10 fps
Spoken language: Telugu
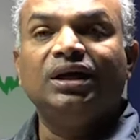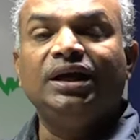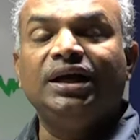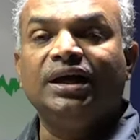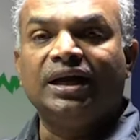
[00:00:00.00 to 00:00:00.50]

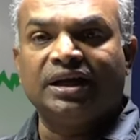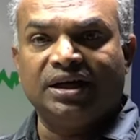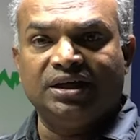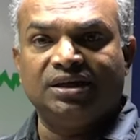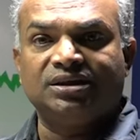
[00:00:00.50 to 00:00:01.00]
డీ
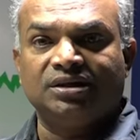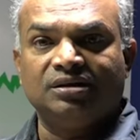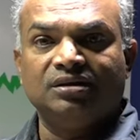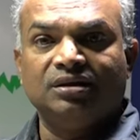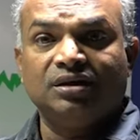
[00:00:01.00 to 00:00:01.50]
డాలరైజేషన్
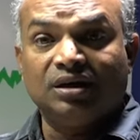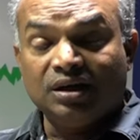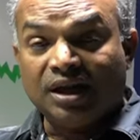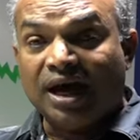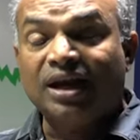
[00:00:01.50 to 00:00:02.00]

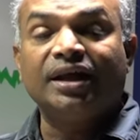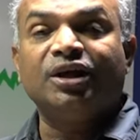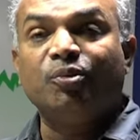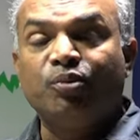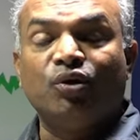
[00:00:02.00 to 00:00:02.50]

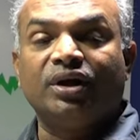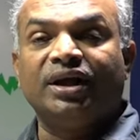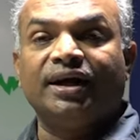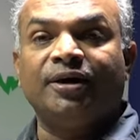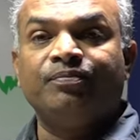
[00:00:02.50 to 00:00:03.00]
డాలర్కి
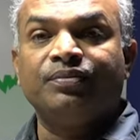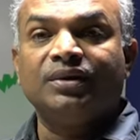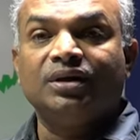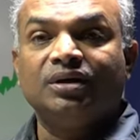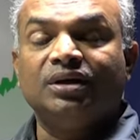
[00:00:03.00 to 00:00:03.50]
పోటీగా
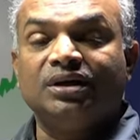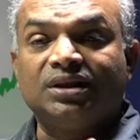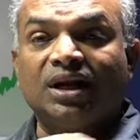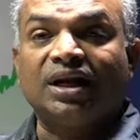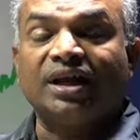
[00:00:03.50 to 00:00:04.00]

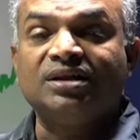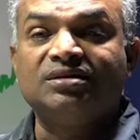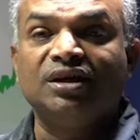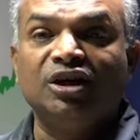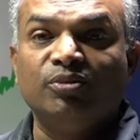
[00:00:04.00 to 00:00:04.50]
ఇతర
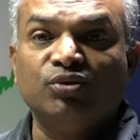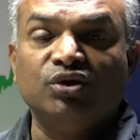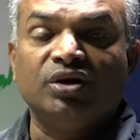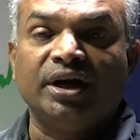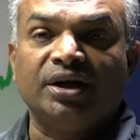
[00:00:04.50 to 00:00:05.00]
కరెన్సీలని
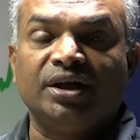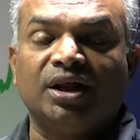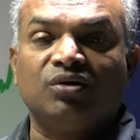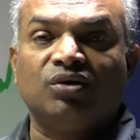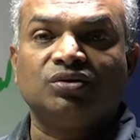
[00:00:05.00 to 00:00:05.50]
ముందుకు
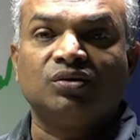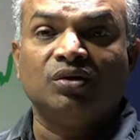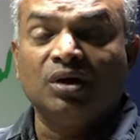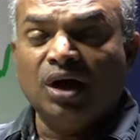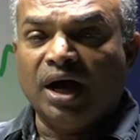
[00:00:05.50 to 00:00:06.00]
నెట్టేదానికోసం
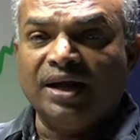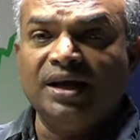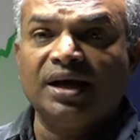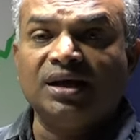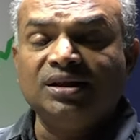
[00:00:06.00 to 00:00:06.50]

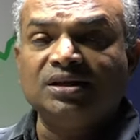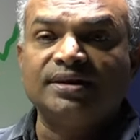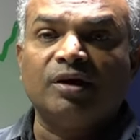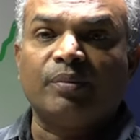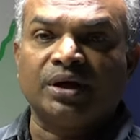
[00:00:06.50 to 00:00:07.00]
అనేక
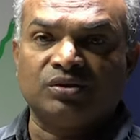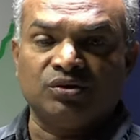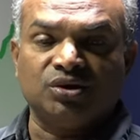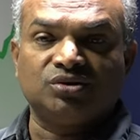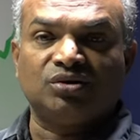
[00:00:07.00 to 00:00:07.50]
దేశాలు
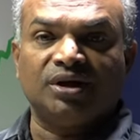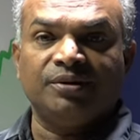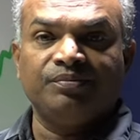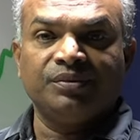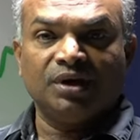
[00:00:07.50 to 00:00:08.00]
ప్రయత్నం చేస్తున్నాయి
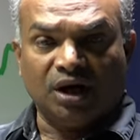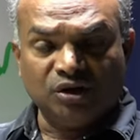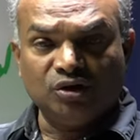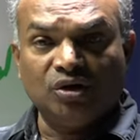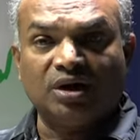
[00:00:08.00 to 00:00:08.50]

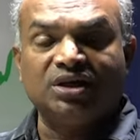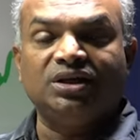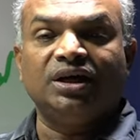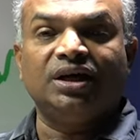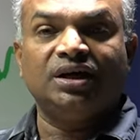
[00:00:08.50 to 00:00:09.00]
అందులో
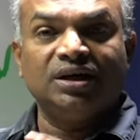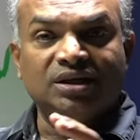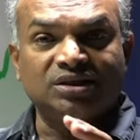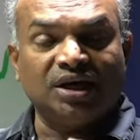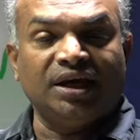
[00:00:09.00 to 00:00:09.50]
రష్యా
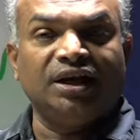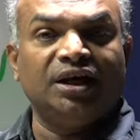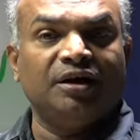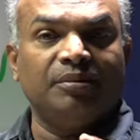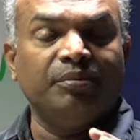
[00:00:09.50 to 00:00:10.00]

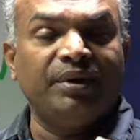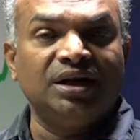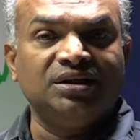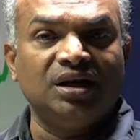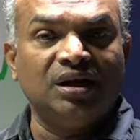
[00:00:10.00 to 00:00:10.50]
చైనా
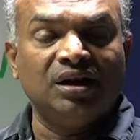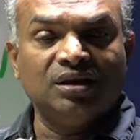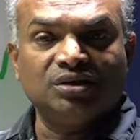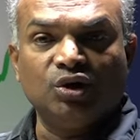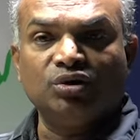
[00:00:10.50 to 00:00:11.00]
బ్రెజిల్
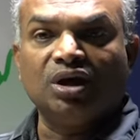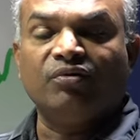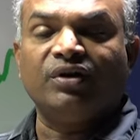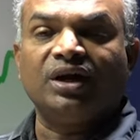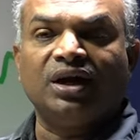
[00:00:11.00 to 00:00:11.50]
సౌత్
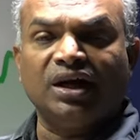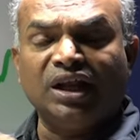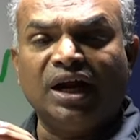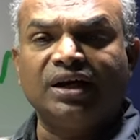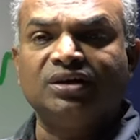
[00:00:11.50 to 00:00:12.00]
ఆఫ్రికా
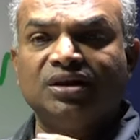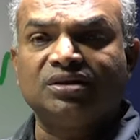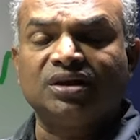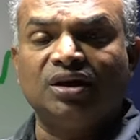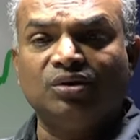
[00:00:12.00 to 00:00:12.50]
ఇలాంటి
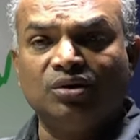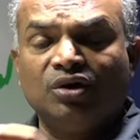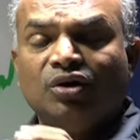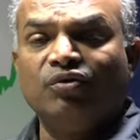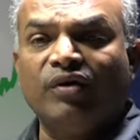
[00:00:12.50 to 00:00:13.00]
దేశాలు
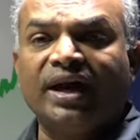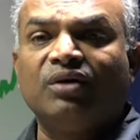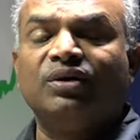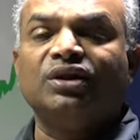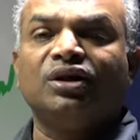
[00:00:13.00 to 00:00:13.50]

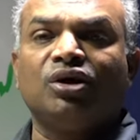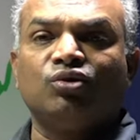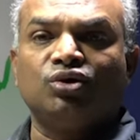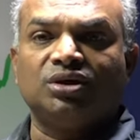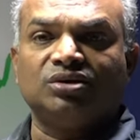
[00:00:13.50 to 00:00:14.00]
వేగవంతంగా
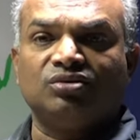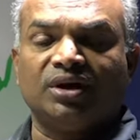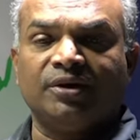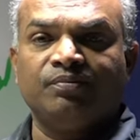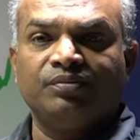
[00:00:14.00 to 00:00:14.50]
కృషి
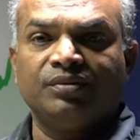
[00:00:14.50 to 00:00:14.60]
చేస్తున్నాయి